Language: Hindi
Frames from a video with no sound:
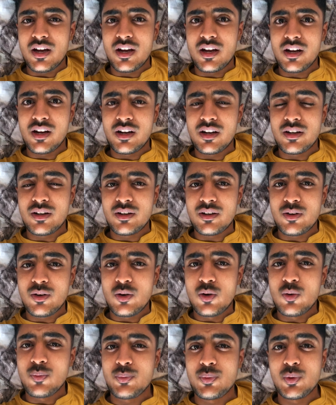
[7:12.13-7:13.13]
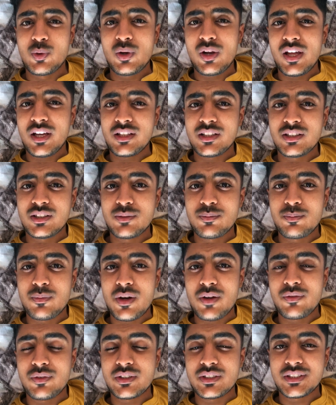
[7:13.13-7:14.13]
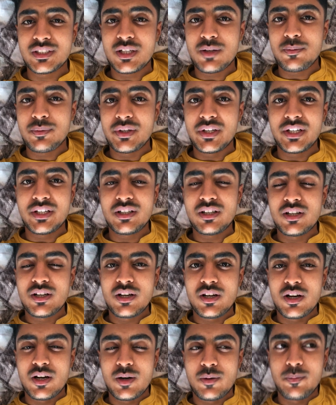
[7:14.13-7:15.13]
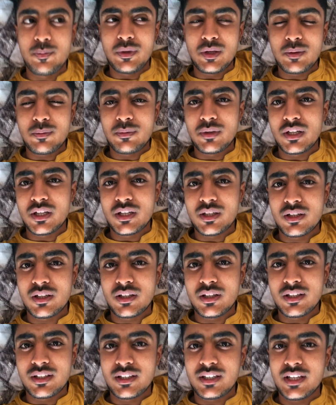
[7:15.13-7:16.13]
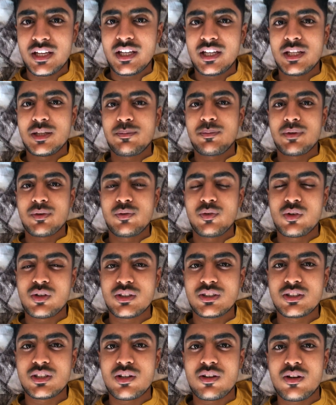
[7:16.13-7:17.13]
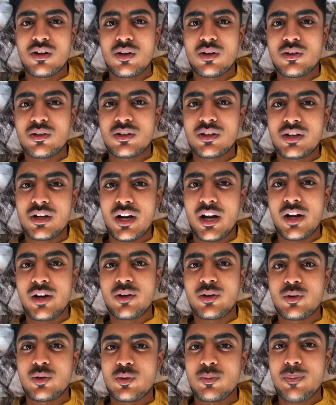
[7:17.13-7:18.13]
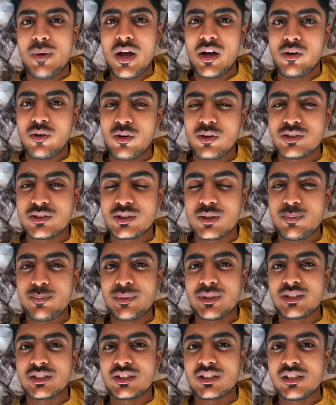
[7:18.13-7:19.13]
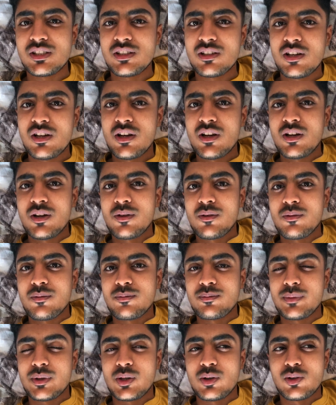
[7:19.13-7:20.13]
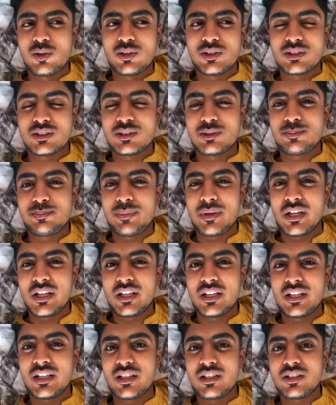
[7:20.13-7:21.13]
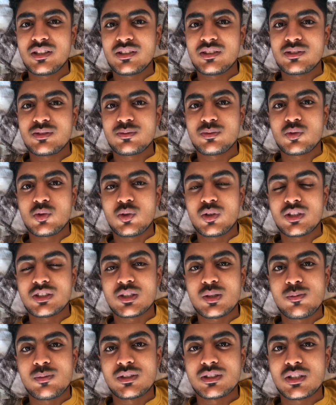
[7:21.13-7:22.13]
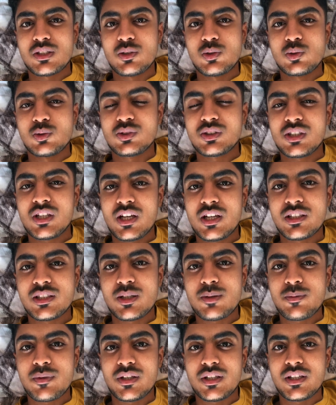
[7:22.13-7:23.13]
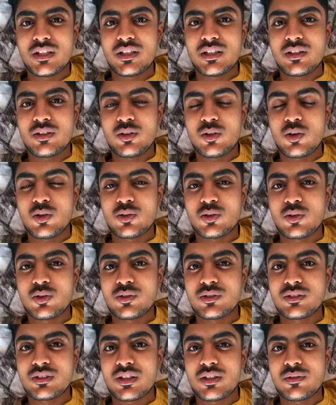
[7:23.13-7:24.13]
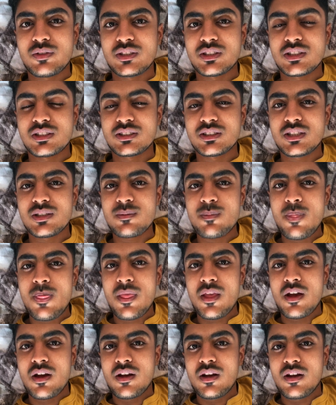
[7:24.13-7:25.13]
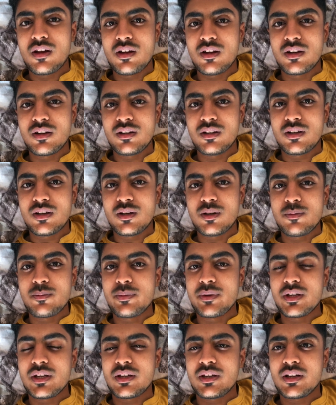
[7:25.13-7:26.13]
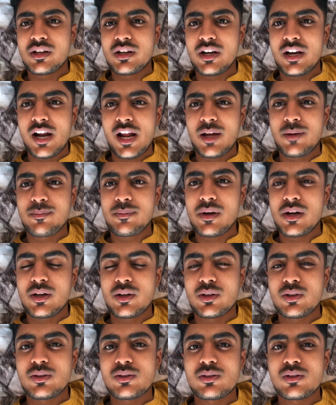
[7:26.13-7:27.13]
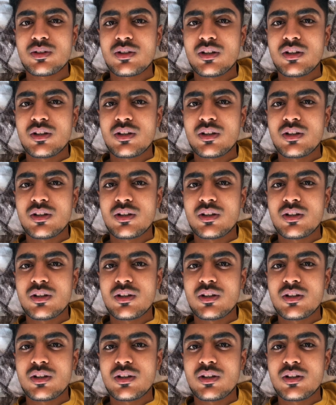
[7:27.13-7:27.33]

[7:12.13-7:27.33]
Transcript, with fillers: एंड होप यू लाइक माई फिजिक अपडेट अभी मैं गेनिंग पे फोकस कर रहा हूँ ट्राइंग टू पैक ऑन सम मसल बिकॉज पहले थोड़ा सा मसल लूज़ किया था मैंने लॉकडाउन की वजह से एंड अभी ट्रैक पे आया हूँ